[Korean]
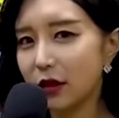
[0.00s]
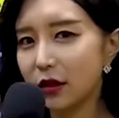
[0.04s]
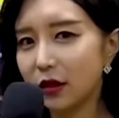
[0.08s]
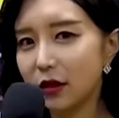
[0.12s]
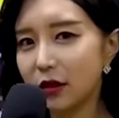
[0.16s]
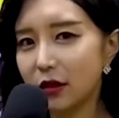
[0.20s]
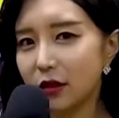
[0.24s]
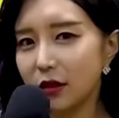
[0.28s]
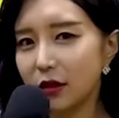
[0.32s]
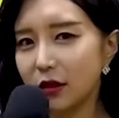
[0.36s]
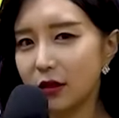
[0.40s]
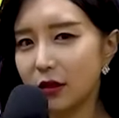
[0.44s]

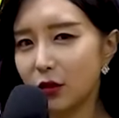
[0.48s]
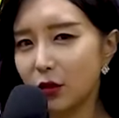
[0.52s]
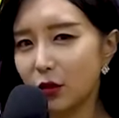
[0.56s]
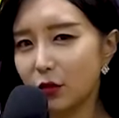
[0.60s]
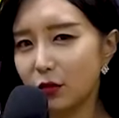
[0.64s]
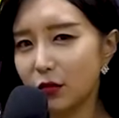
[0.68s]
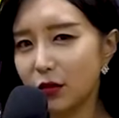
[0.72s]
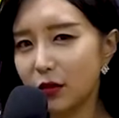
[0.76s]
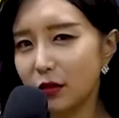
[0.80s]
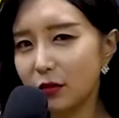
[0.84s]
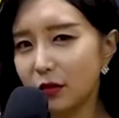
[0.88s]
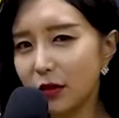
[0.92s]
그
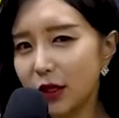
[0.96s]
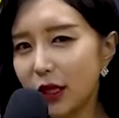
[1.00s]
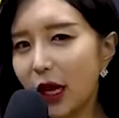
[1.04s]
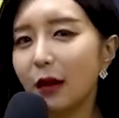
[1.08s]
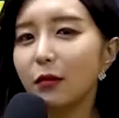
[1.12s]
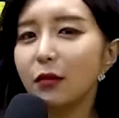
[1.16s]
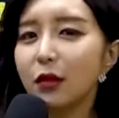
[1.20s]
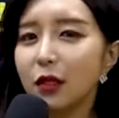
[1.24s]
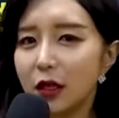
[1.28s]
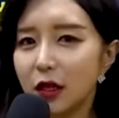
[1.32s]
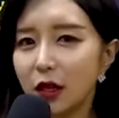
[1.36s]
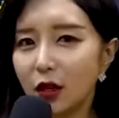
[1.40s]
좀
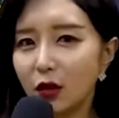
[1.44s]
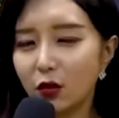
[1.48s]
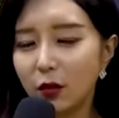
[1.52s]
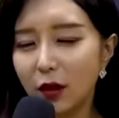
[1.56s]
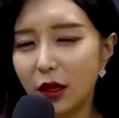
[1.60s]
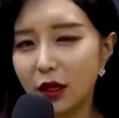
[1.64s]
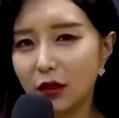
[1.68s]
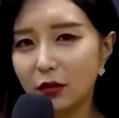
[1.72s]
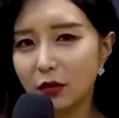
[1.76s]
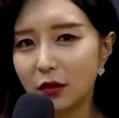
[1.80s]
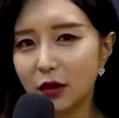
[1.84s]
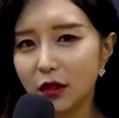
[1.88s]
참으시라고
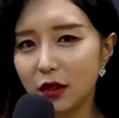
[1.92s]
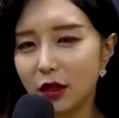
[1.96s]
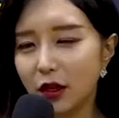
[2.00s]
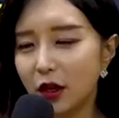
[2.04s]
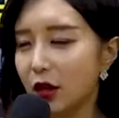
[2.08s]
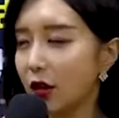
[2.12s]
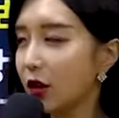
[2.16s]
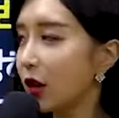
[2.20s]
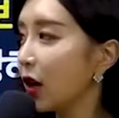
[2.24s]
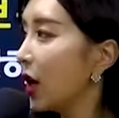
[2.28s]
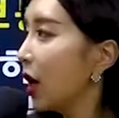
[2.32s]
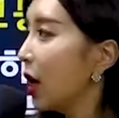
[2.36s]
말씀을 드려요.